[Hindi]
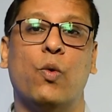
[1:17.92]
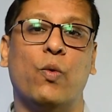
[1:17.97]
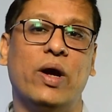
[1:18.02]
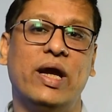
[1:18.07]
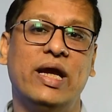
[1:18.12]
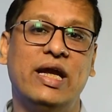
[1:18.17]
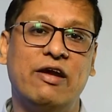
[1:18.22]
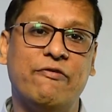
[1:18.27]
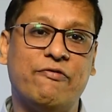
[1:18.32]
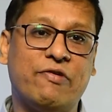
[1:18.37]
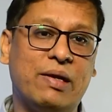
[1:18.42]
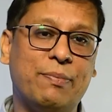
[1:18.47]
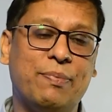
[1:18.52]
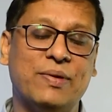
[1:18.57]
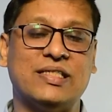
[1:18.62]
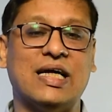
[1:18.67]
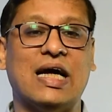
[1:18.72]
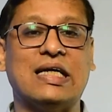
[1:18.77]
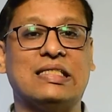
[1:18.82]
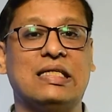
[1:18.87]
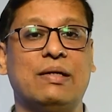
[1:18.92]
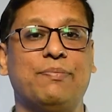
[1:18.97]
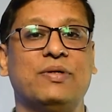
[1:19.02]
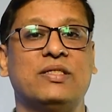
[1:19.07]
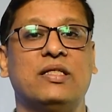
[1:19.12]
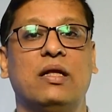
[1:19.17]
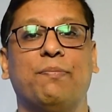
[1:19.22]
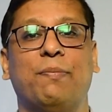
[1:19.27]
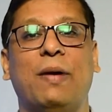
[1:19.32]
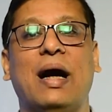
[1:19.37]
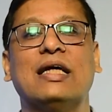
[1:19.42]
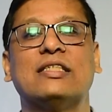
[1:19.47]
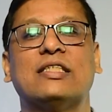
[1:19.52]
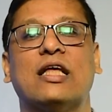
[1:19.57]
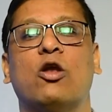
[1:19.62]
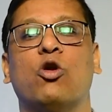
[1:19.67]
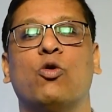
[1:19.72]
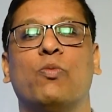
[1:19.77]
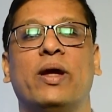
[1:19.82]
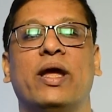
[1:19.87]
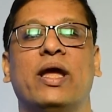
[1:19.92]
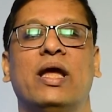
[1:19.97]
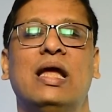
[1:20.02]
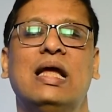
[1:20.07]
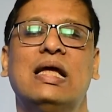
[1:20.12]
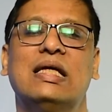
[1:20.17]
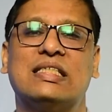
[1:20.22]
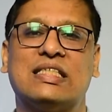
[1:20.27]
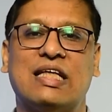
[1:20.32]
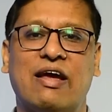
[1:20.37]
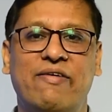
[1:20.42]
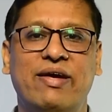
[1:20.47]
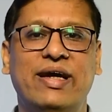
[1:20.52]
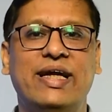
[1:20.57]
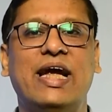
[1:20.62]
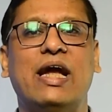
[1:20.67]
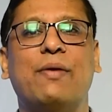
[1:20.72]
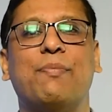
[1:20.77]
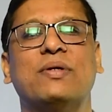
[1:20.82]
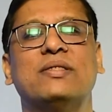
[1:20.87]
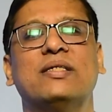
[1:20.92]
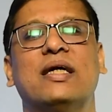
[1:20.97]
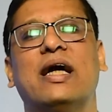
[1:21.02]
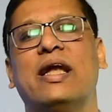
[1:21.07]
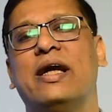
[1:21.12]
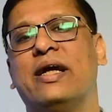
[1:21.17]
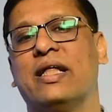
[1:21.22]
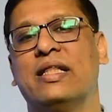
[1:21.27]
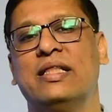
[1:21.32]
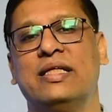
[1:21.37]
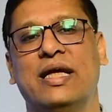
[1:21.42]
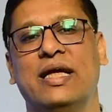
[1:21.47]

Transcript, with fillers: वहीं निफ्टी 50 ने पिछले पांच सालों में 78 परसेंट का रिटर्न